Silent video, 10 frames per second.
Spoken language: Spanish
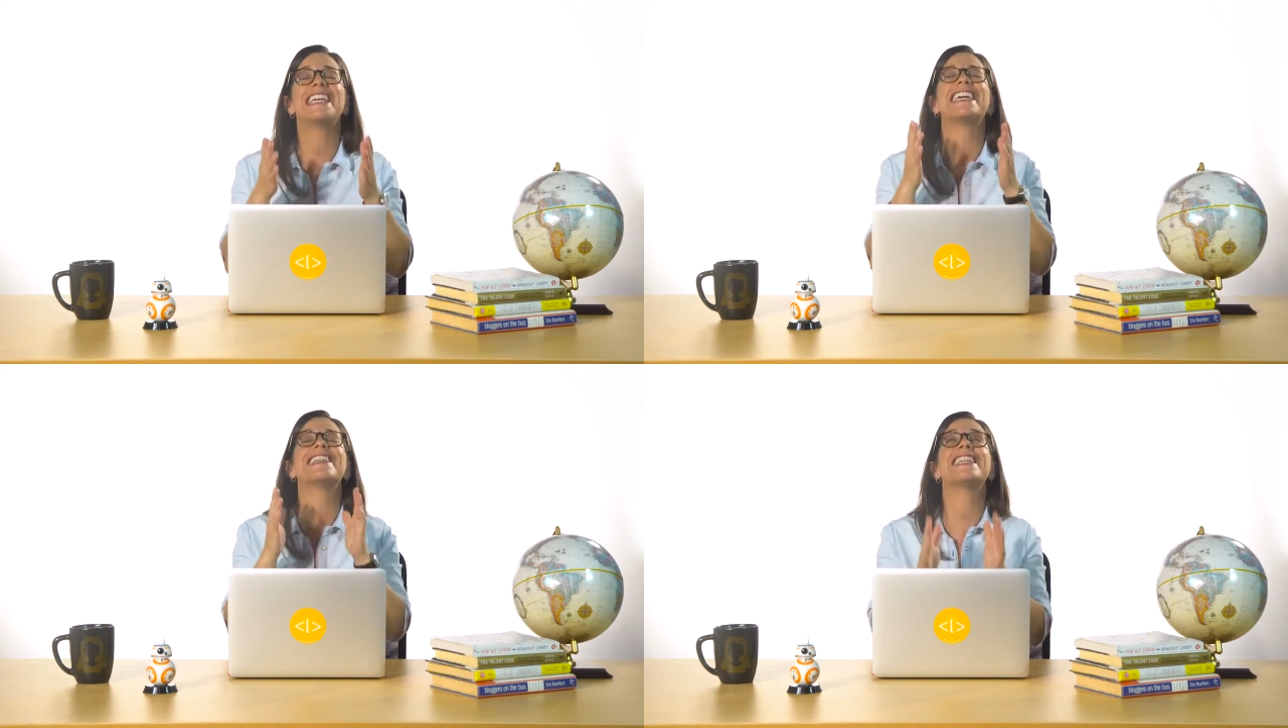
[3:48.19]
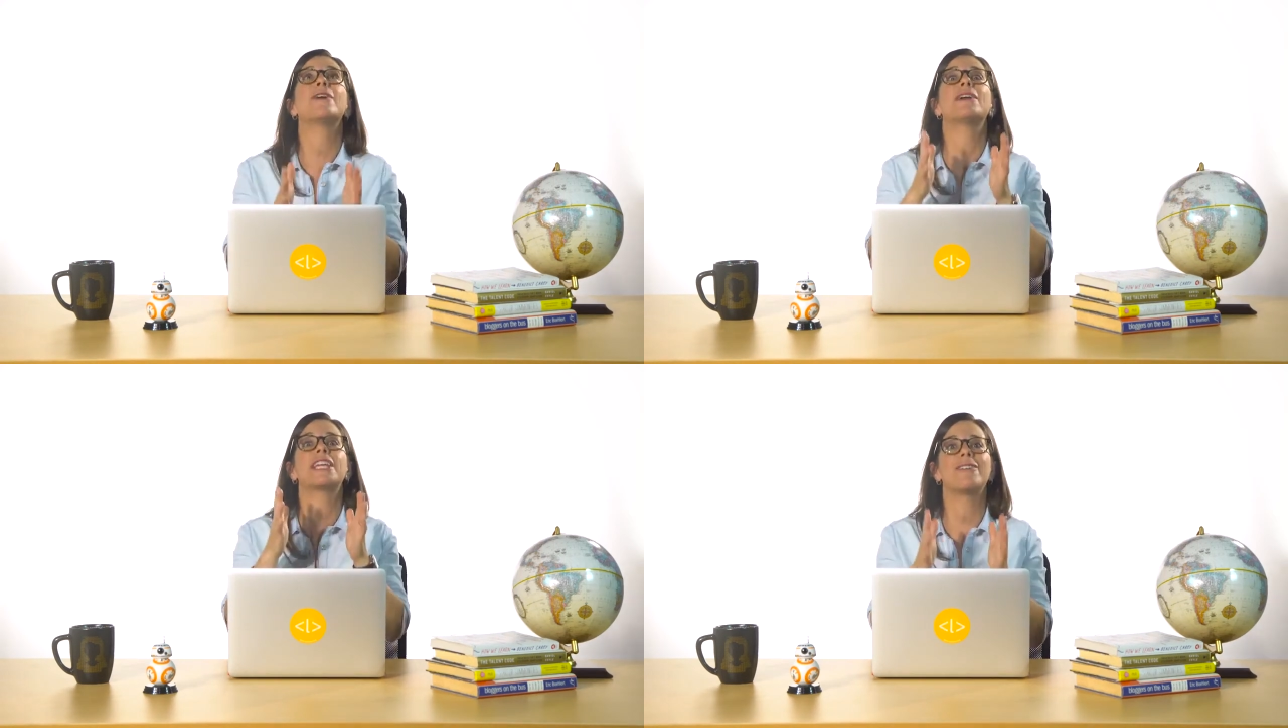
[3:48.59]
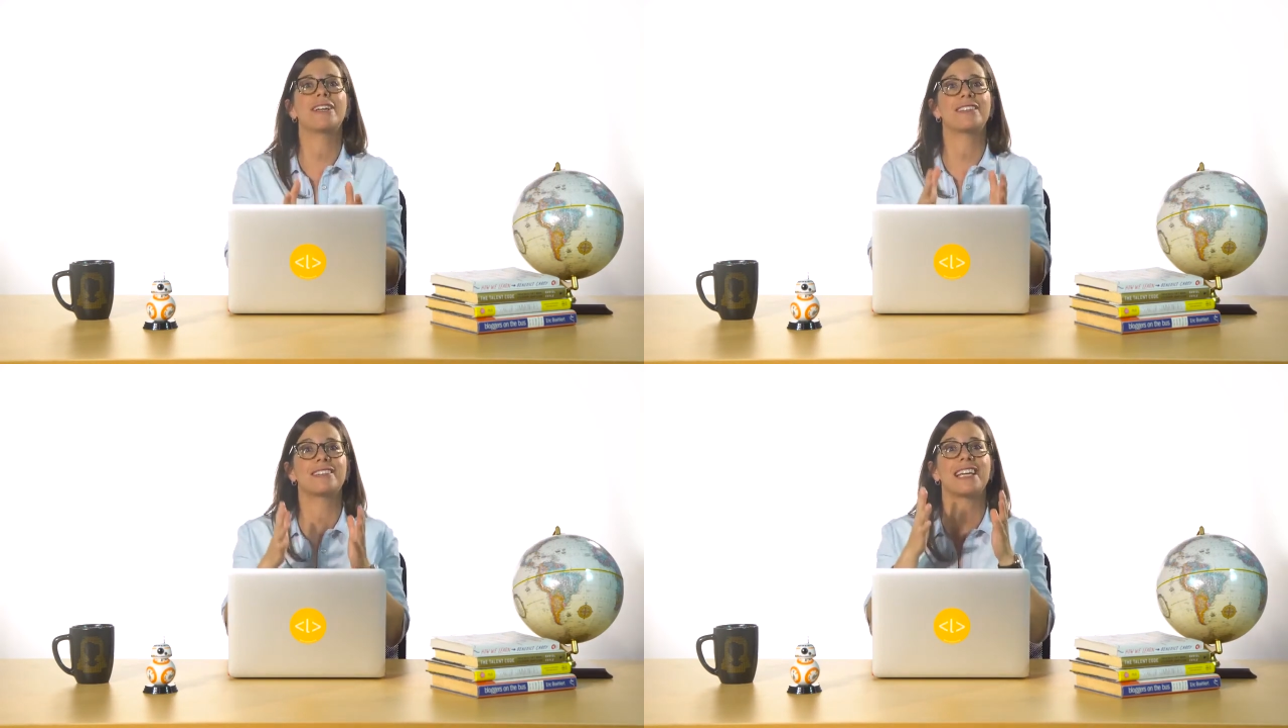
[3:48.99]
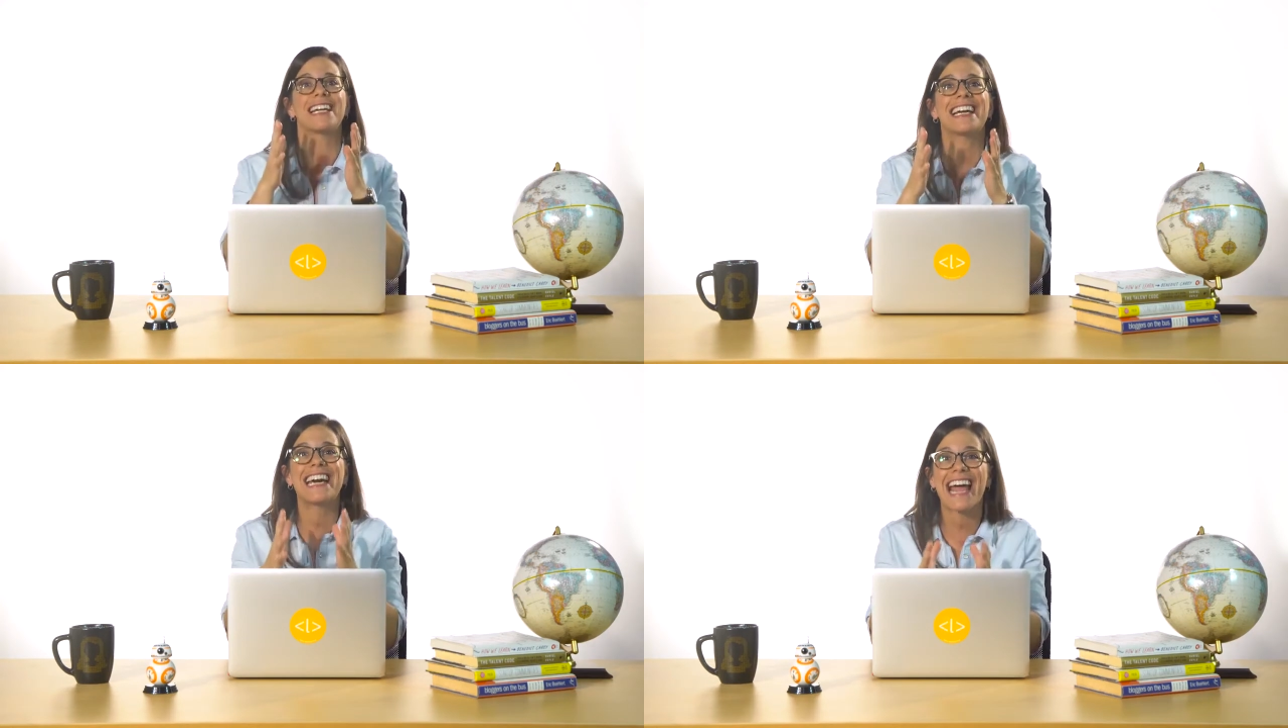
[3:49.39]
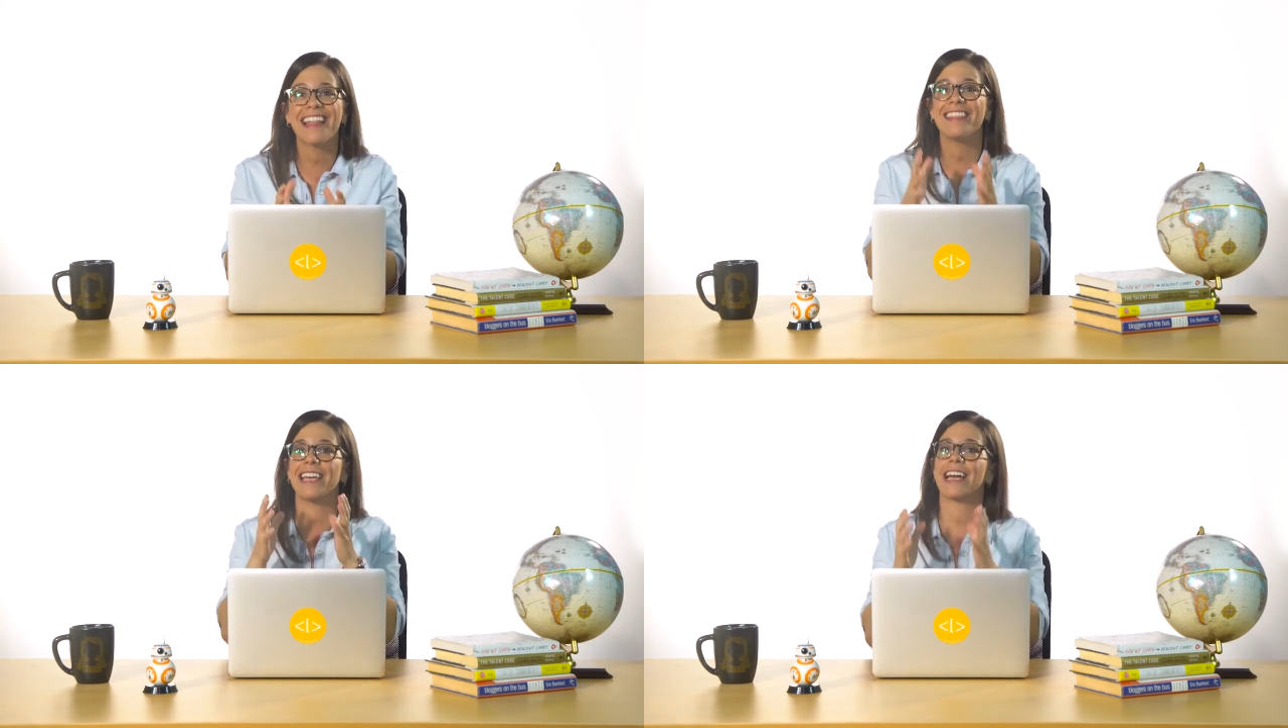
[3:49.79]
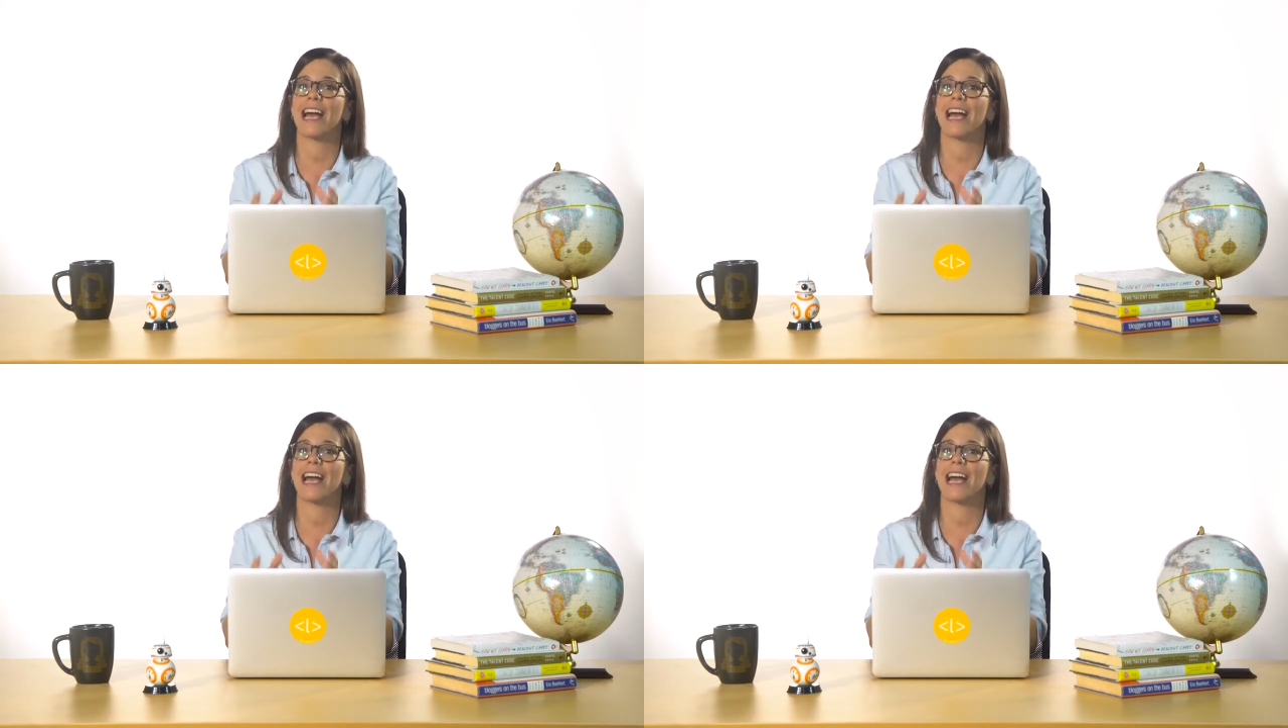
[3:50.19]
y quien debe atreverse a hacer grandes